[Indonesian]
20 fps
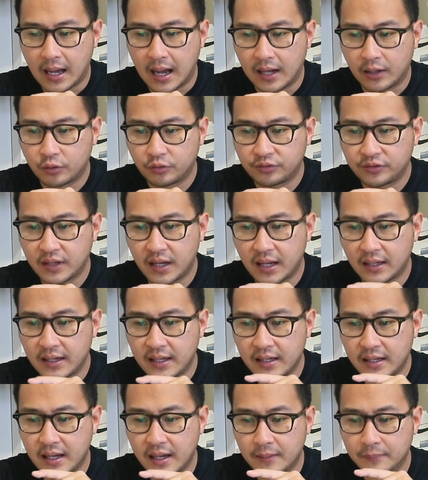Harusnya
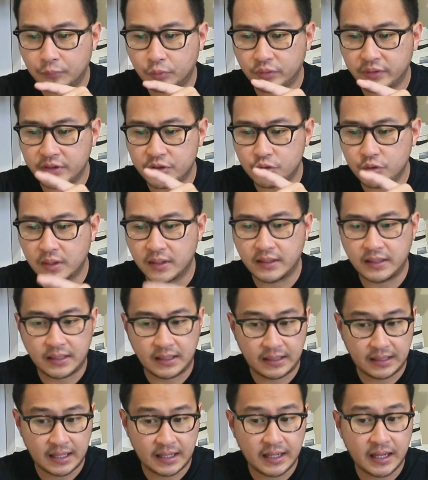ada yang putih juga
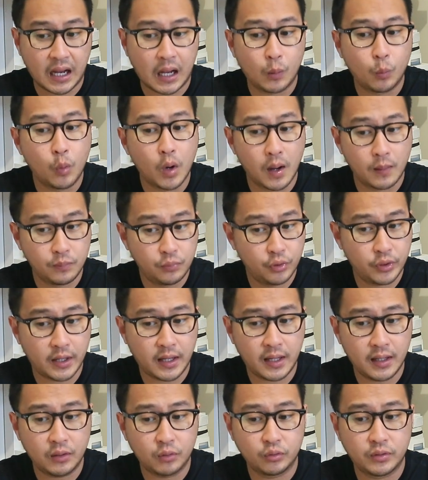nih. ini ada yang abu-abu
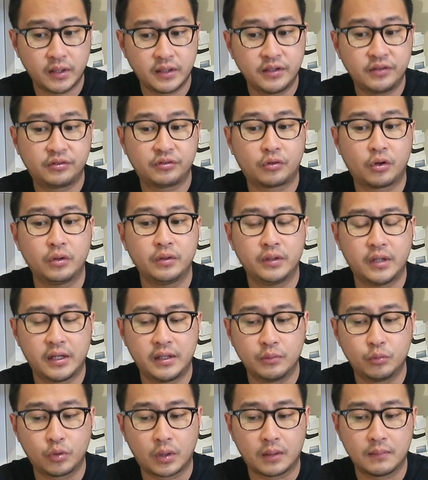ya udah diskon
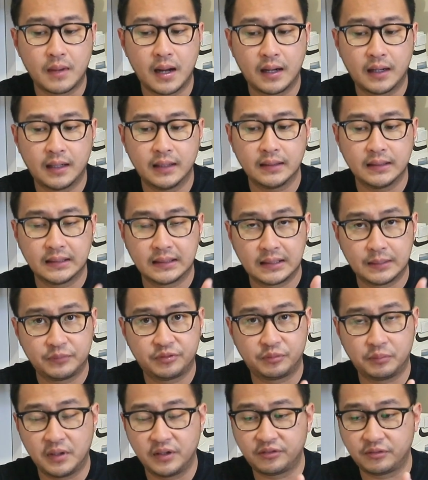jadi murah banget
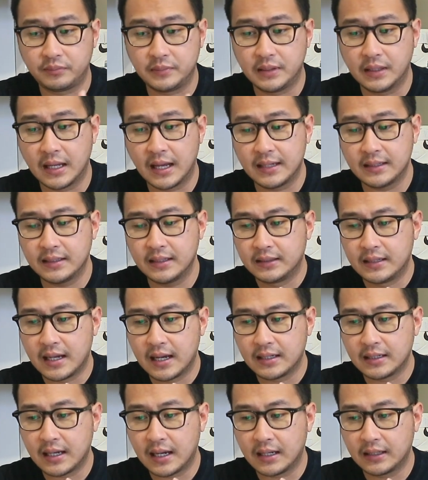699
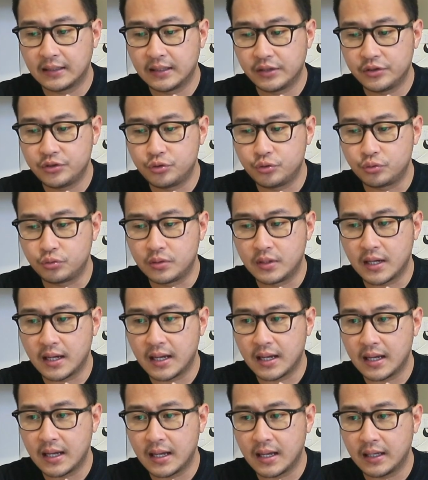dan ada
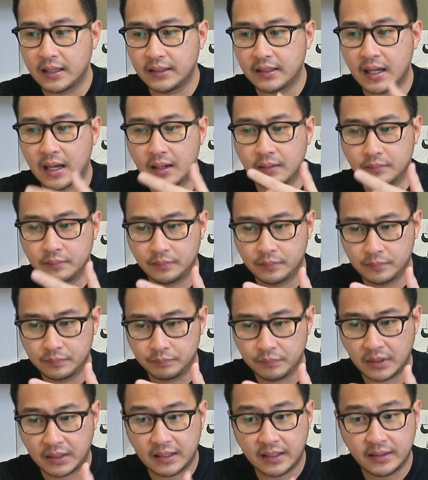juga yang
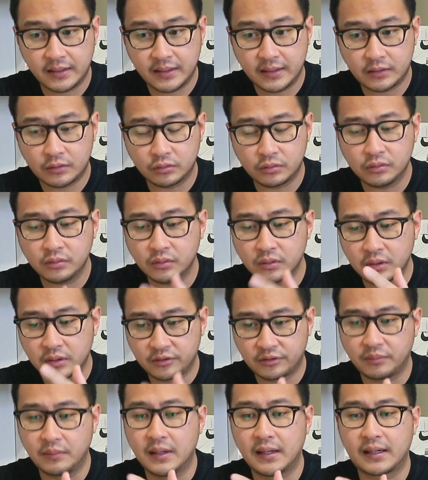bergendi tuh
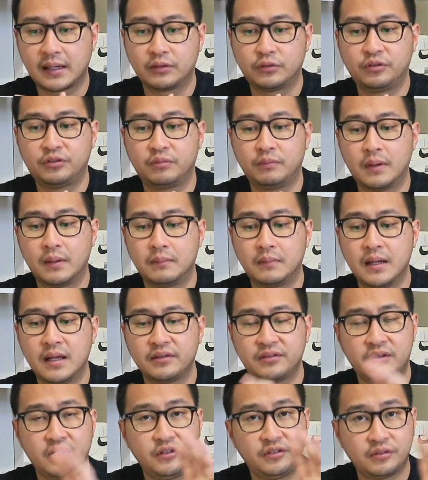
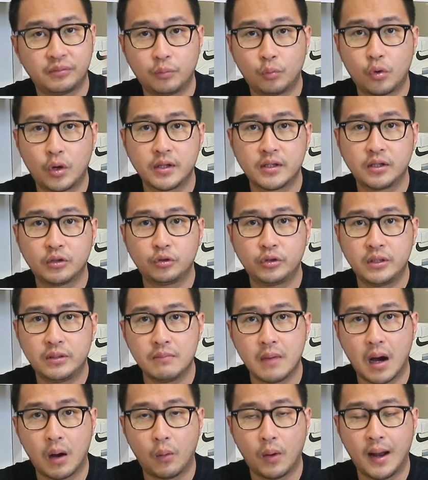919 jadi semuanya tuh di
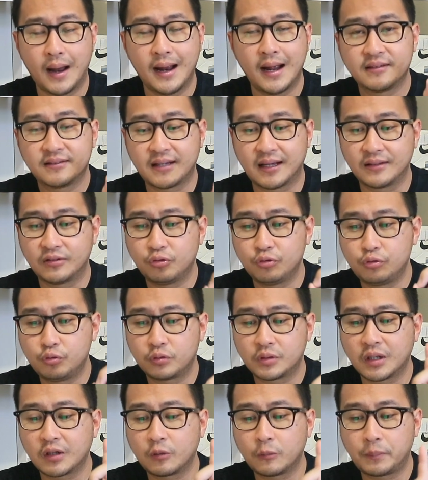bawah 1
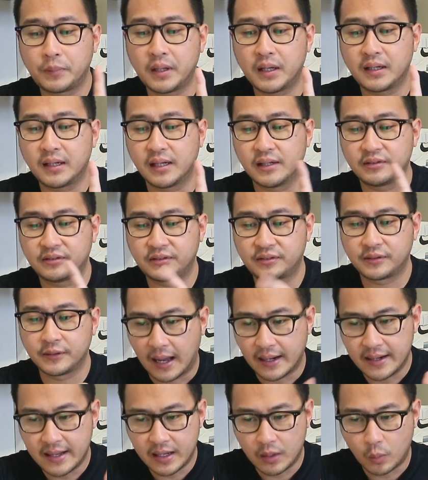juta rupiah guys
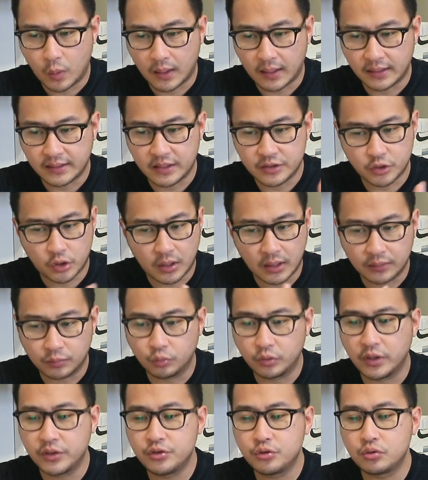ada yang warnanya coklat
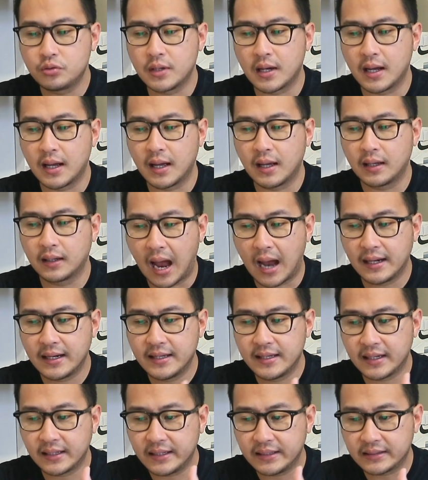muda juga ada
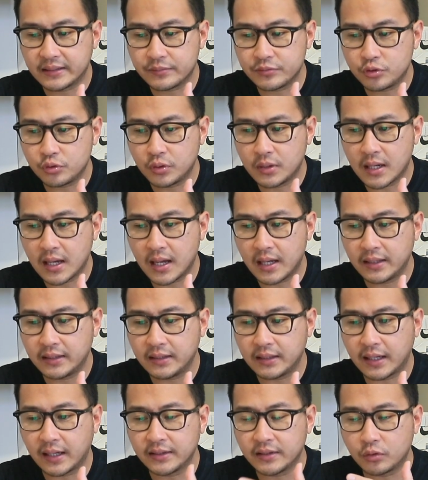yang hitam juga
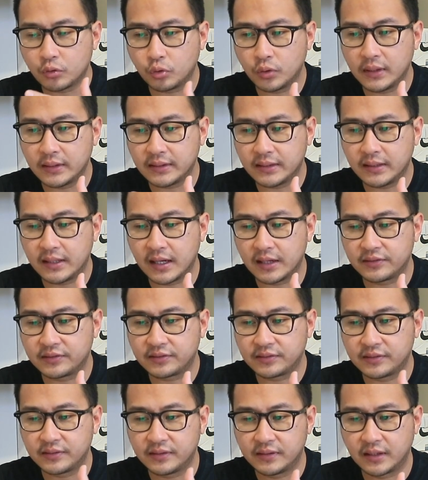ini kayaknya kulit nih
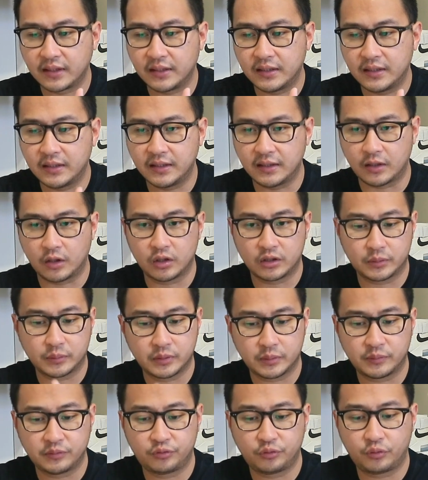guys yang ini nih kalau
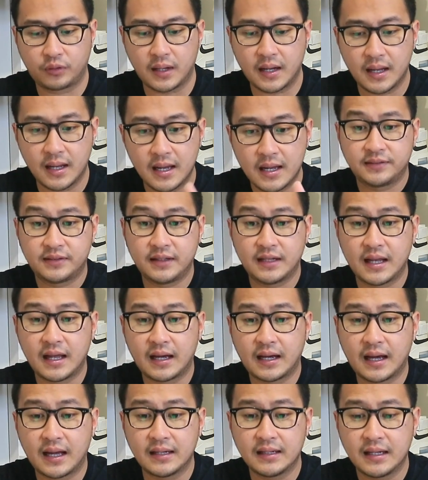teman-teman suka
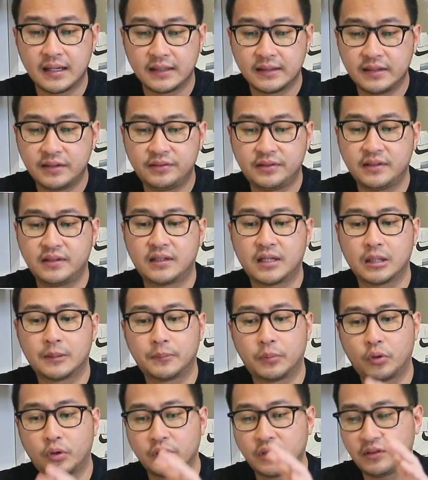silakan
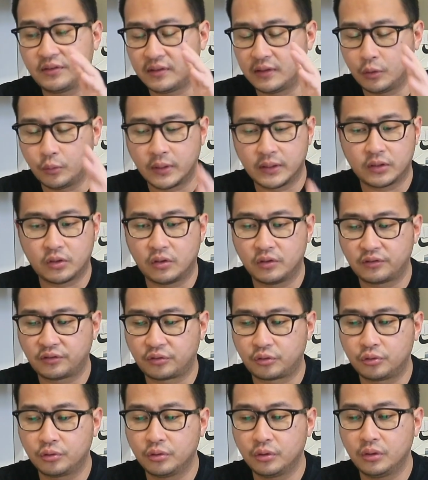disikat pokoknya siluet old
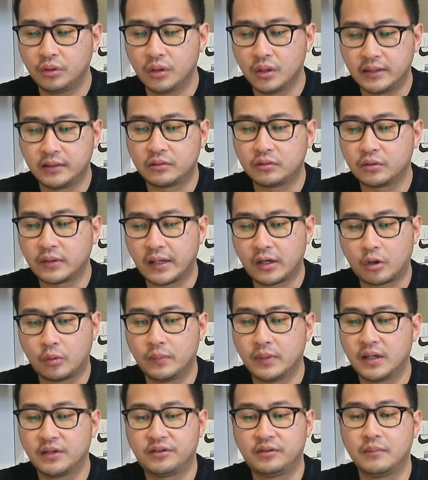school itu
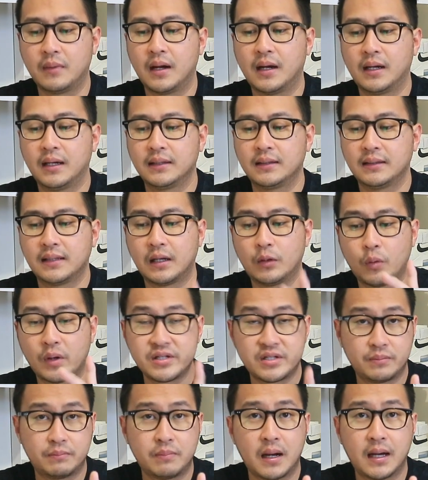rekomendasi banget dan
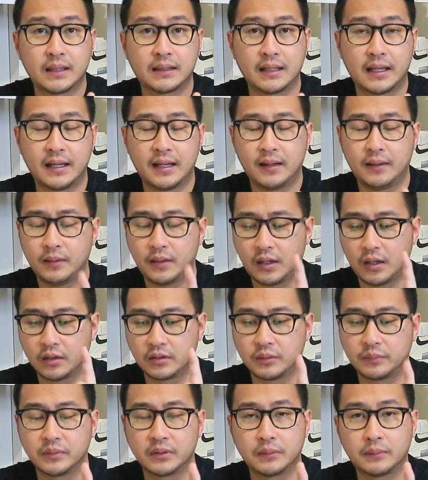wajib banget lah ya
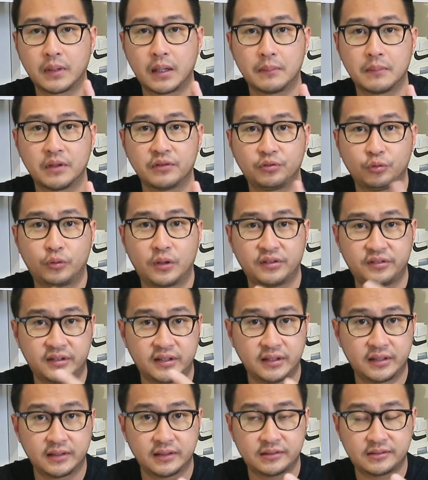kalau teman-teman emang suka
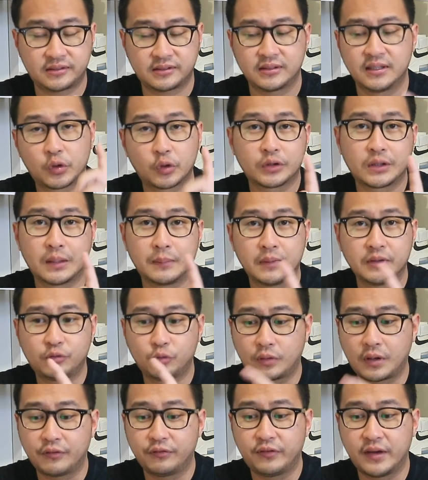sneakers terutama
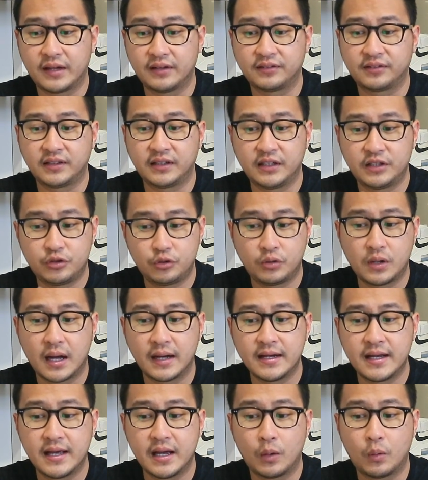suka Vans ini
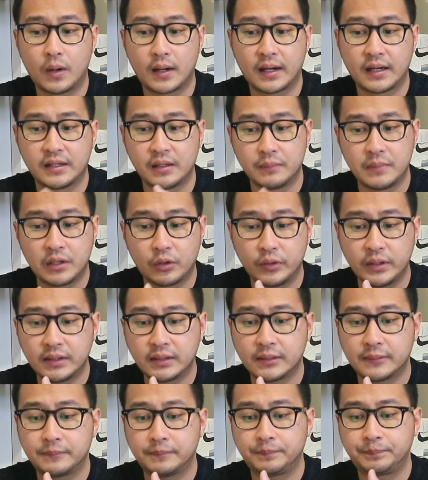juga ada yang warnanya biru
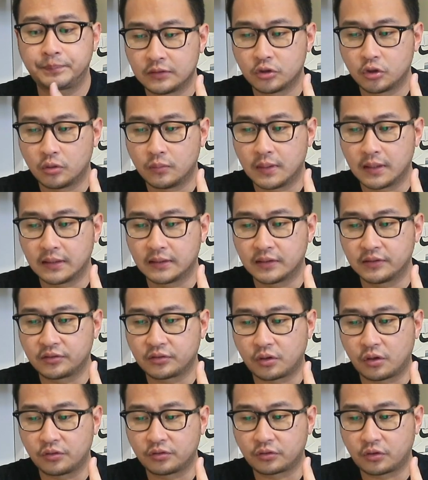hitam coba kita
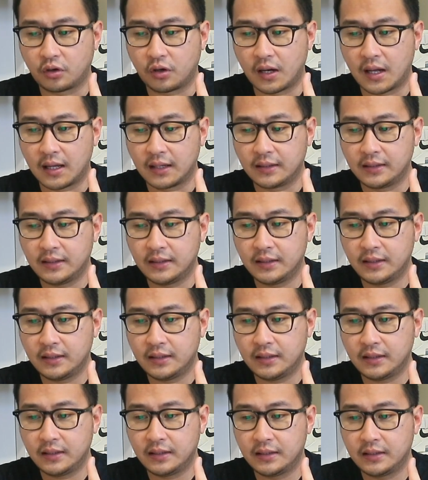scroll-scroll
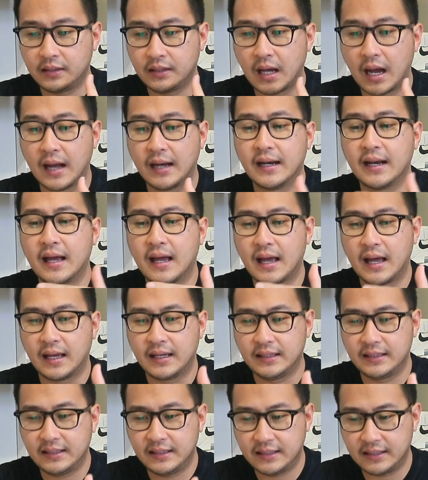lagi ini Ana
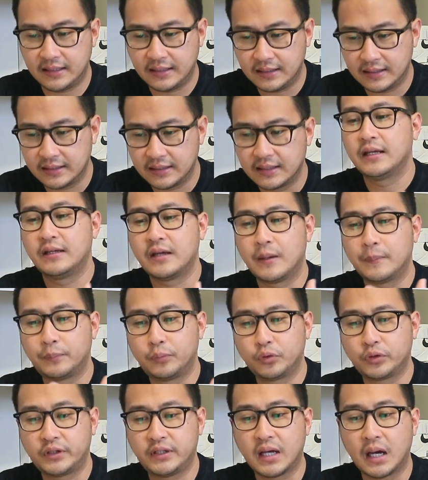ini nih yang
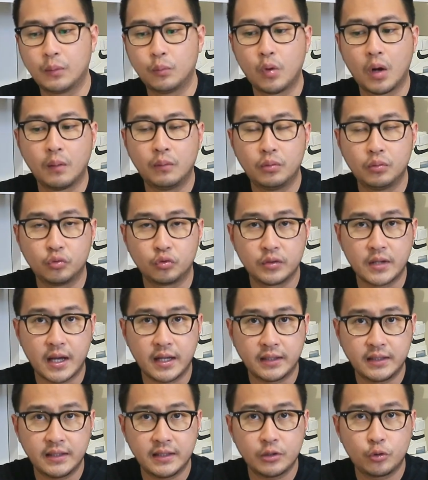putih abu-abu muda
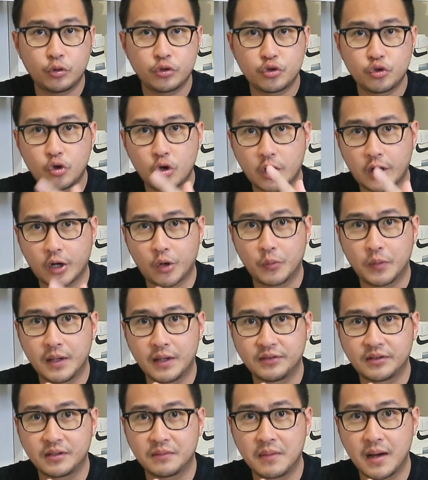ini gue juga
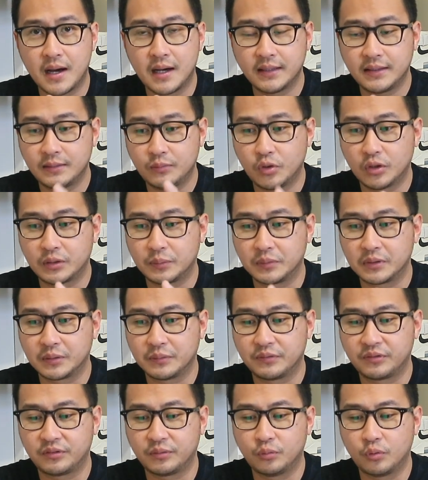rekomendasiin banget nih buat
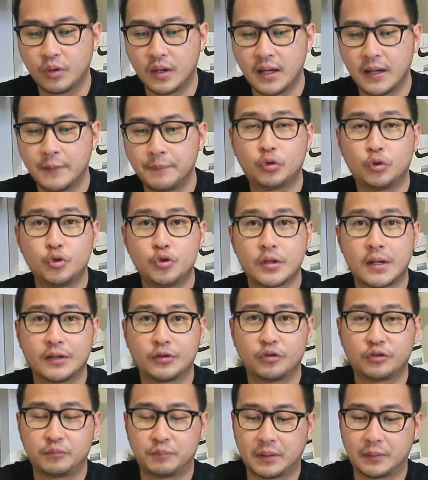teman-teman semua
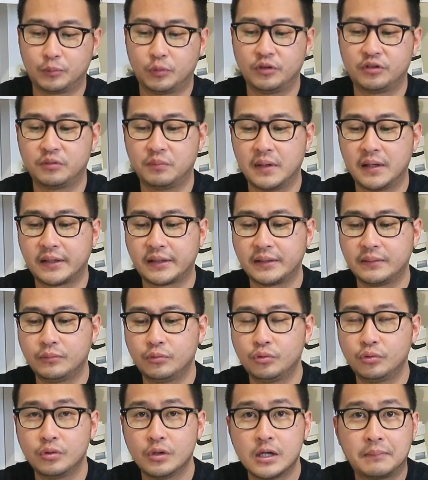749.000
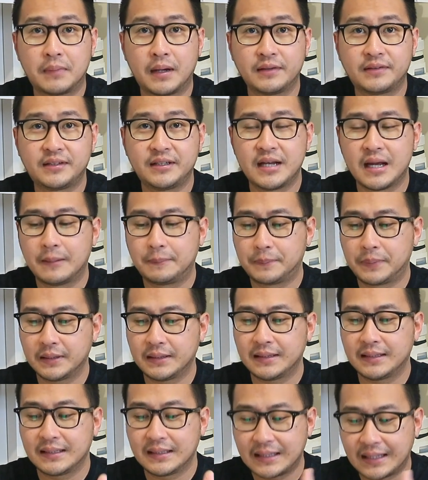masih
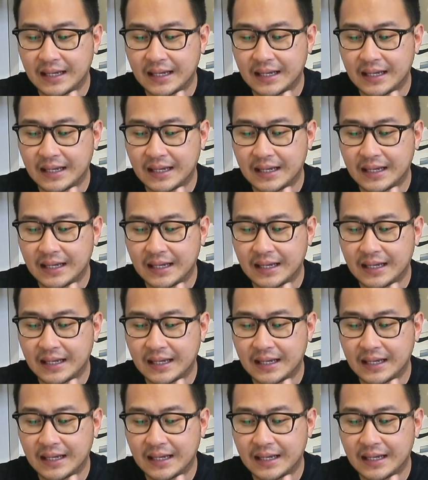dapat